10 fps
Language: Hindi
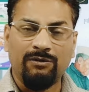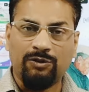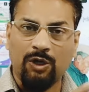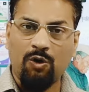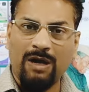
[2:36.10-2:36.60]

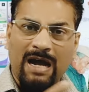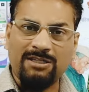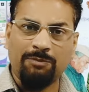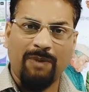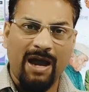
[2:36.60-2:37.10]
दरोगा
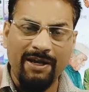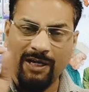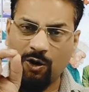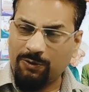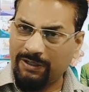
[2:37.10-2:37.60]
सिपाही
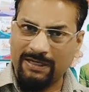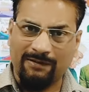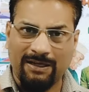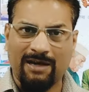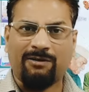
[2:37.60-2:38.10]
और
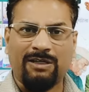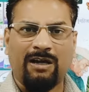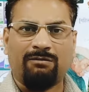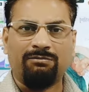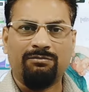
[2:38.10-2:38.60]
टिकट
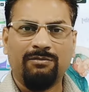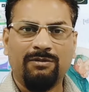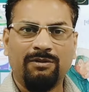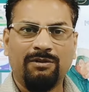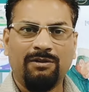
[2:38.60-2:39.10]
कलेक्टर
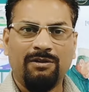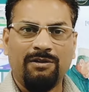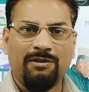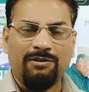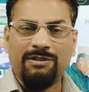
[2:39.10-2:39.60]

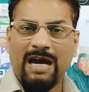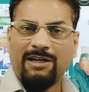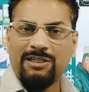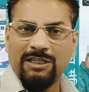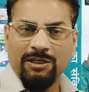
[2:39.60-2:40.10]
या
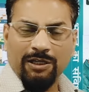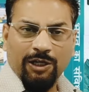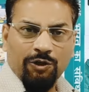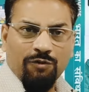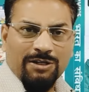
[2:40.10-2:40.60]
किसी
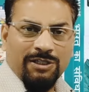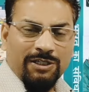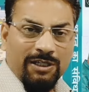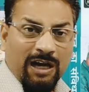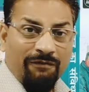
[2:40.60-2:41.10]

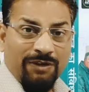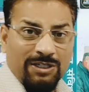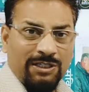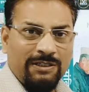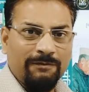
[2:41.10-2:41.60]
यूनिवर्सिटी का
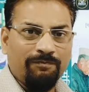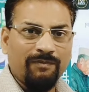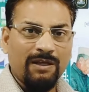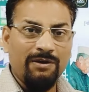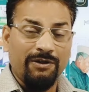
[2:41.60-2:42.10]
वीसी
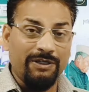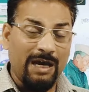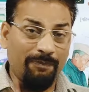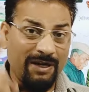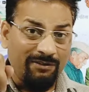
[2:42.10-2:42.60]
ये
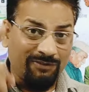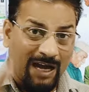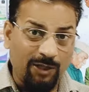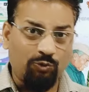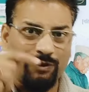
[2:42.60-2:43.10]
अपने
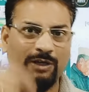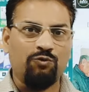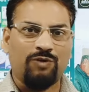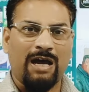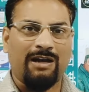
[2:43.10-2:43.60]
दायित्व के
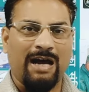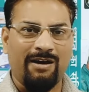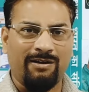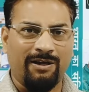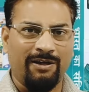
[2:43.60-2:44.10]
अनुसार
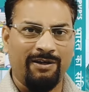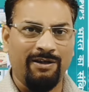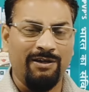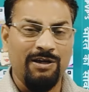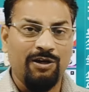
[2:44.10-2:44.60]
कार्य करेंगे
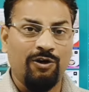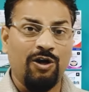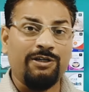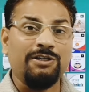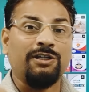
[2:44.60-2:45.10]

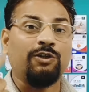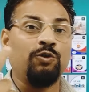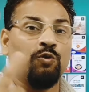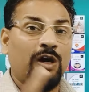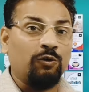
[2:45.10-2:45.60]
न कि
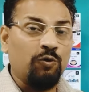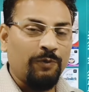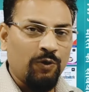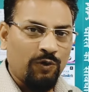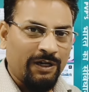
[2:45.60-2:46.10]
शक्तियों का
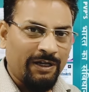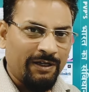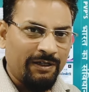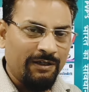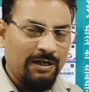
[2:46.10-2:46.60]
दुरुपयोग
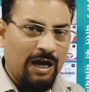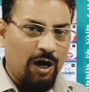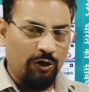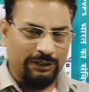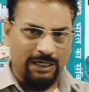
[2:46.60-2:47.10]
करेंगे
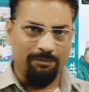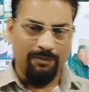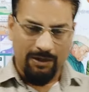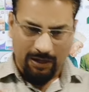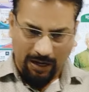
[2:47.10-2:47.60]
और
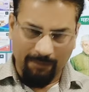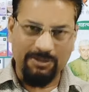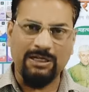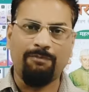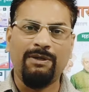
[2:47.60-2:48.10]
तब हम
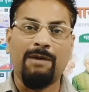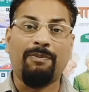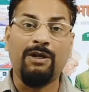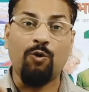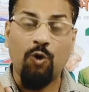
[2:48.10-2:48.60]
सब भी
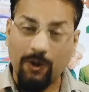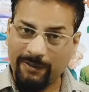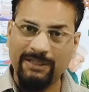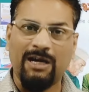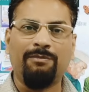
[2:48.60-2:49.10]
अपने वोट
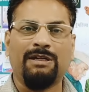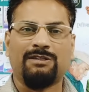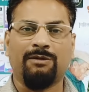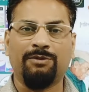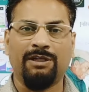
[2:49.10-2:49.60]
की अहमियत
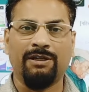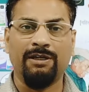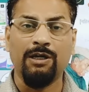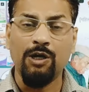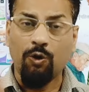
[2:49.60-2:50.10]

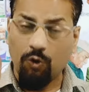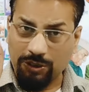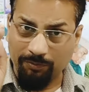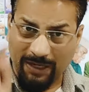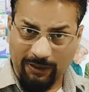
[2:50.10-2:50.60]
समझेंगे
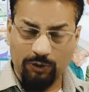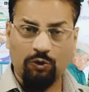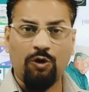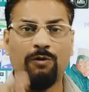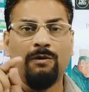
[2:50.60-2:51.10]
उस व्यक्ति
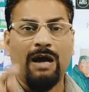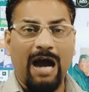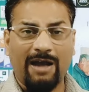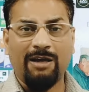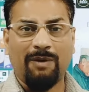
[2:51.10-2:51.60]
को
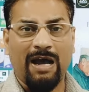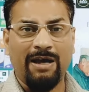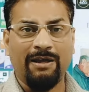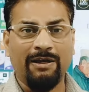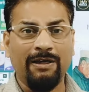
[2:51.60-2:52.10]
आगे
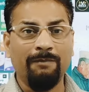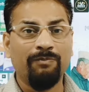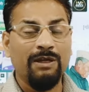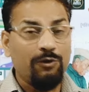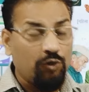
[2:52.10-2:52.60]
बढ़ाएंगे
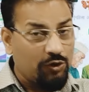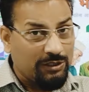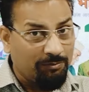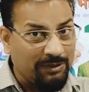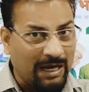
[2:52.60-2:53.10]
जो
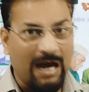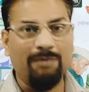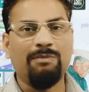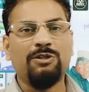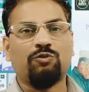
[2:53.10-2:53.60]

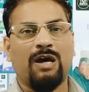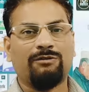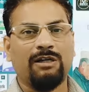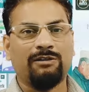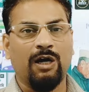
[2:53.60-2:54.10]
संविधान में
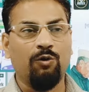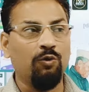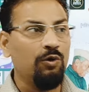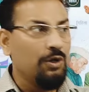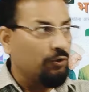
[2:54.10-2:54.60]
विश्वास रखता हो
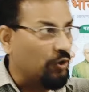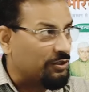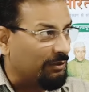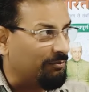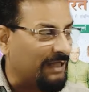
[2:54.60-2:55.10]
जो
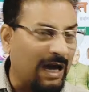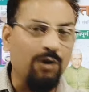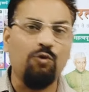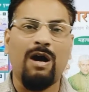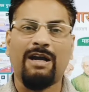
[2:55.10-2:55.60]

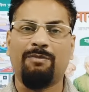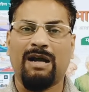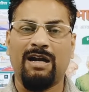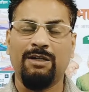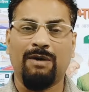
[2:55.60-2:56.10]
संविधान को आगे
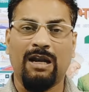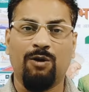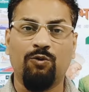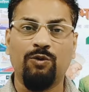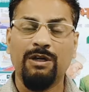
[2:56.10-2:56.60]
बढ़ाने वाला
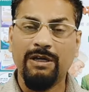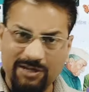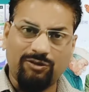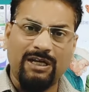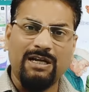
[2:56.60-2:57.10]
हो
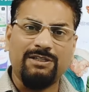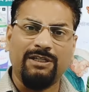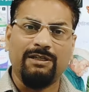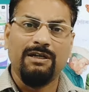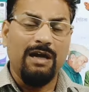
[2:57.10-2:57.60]
इस तरह
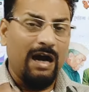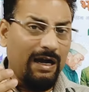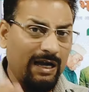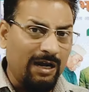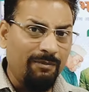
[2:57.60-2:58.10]
से
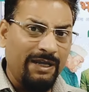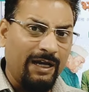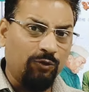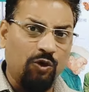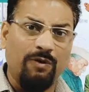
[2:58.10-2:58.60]
अगर हम
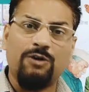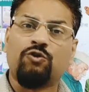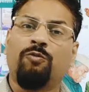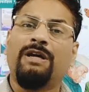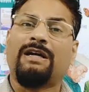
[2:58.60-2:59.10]
एक दो
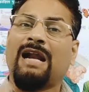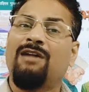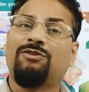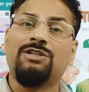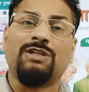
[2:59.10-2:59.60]
वर्षों में
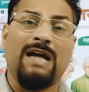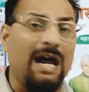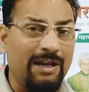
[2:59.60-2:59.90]
क्रांति जगा